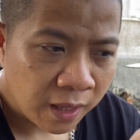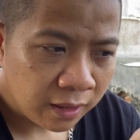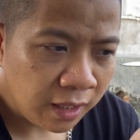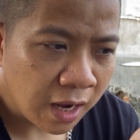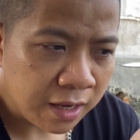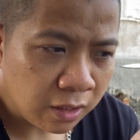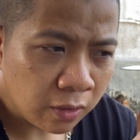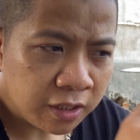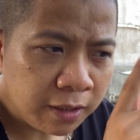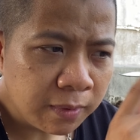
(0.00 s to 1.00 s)
thì à, những con
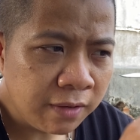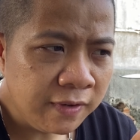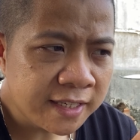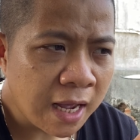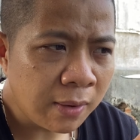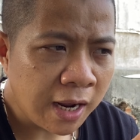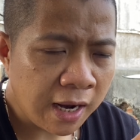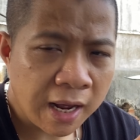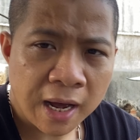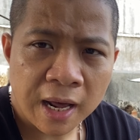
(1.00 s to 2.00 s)
chim đấy vì sao lại
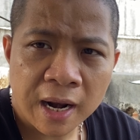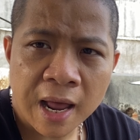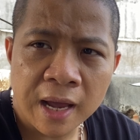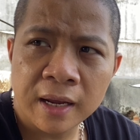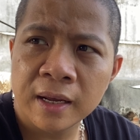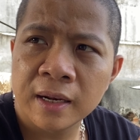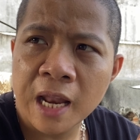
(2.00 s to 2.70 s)
lại